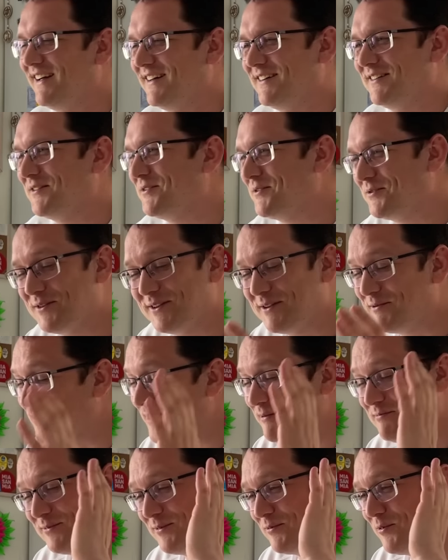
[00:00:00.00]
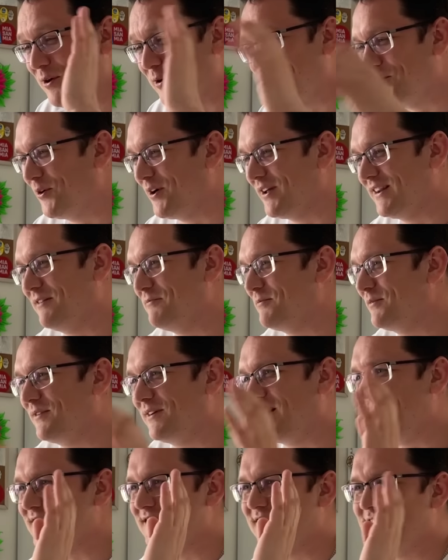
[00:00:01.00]
Ну, ну это там много-много там в
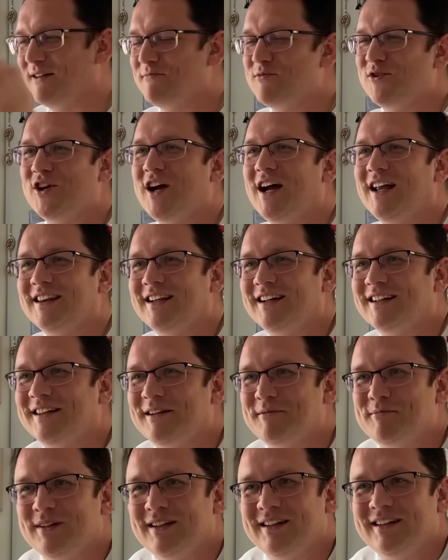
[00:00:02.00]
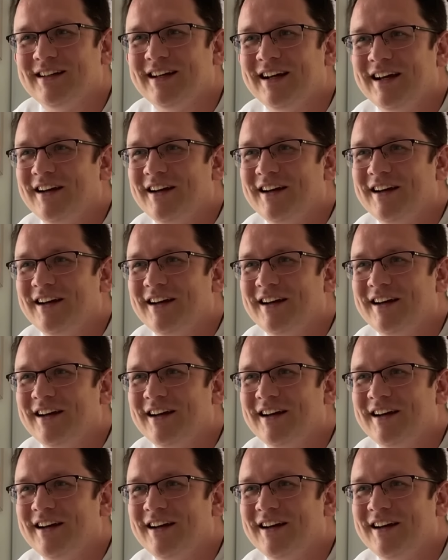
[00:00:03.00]
разных там чатах там и